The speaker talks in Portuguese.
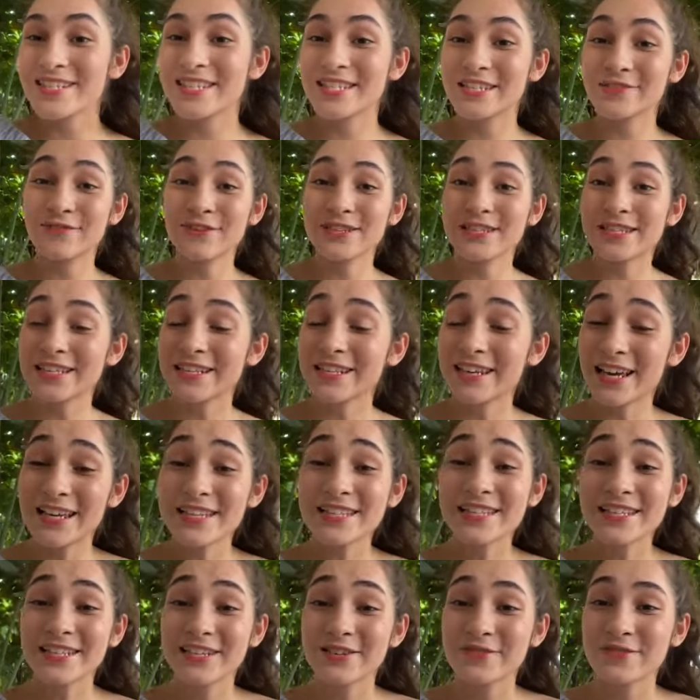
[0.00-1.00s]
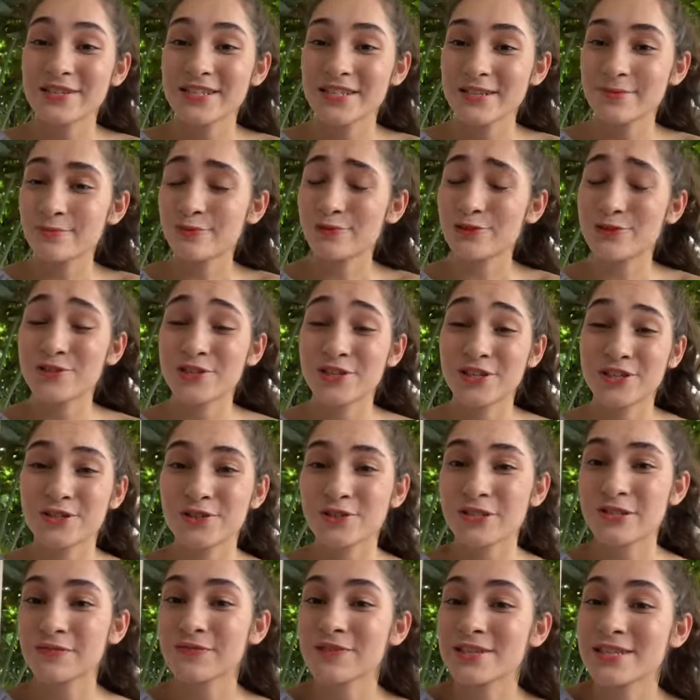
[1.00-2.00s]
se você quer seguir o exemplo de
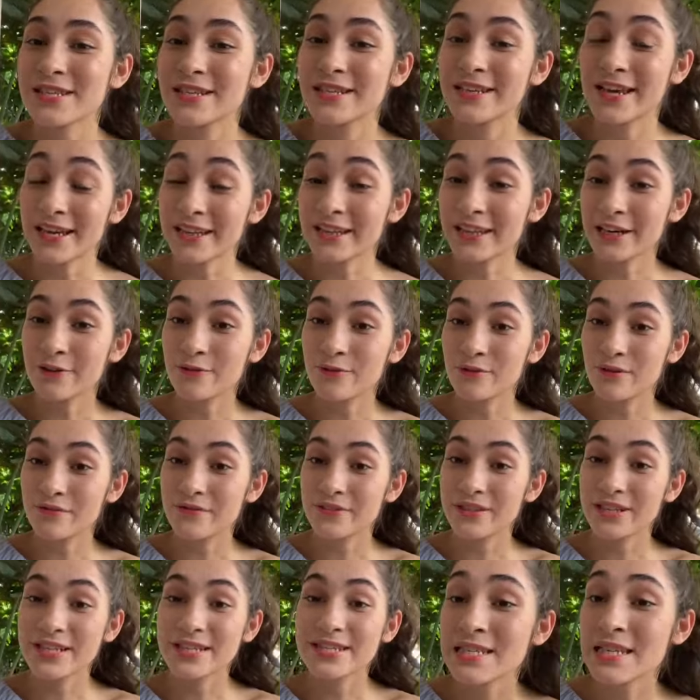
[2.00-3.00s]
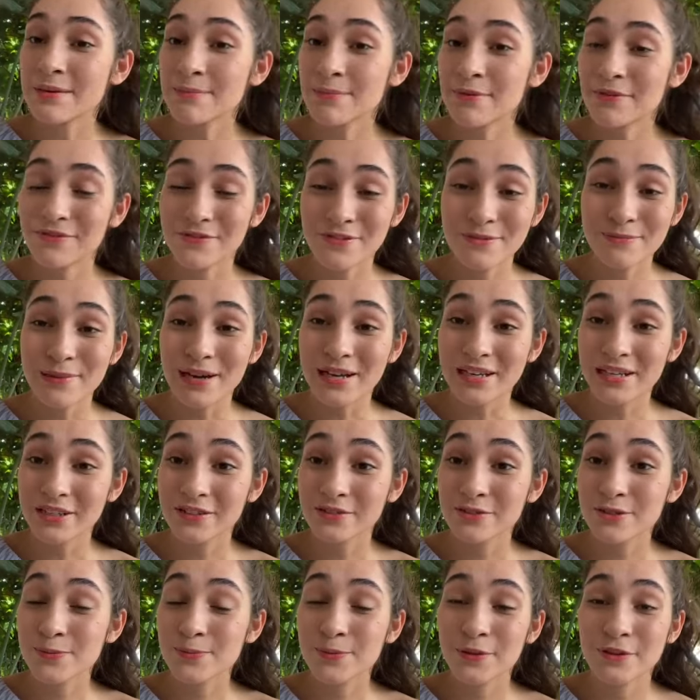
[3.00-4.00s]
Jesus, se você quer estar com a vida sempre firmada
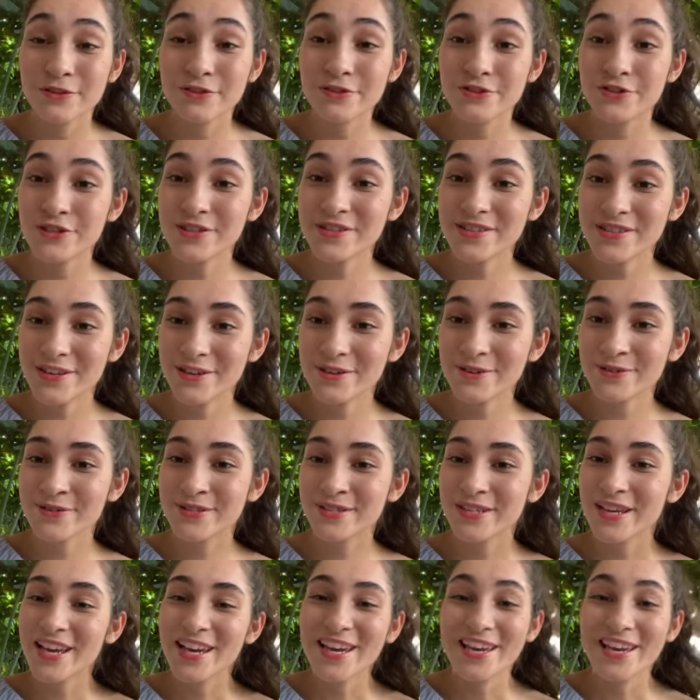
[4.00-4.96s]
nos planos de Deus,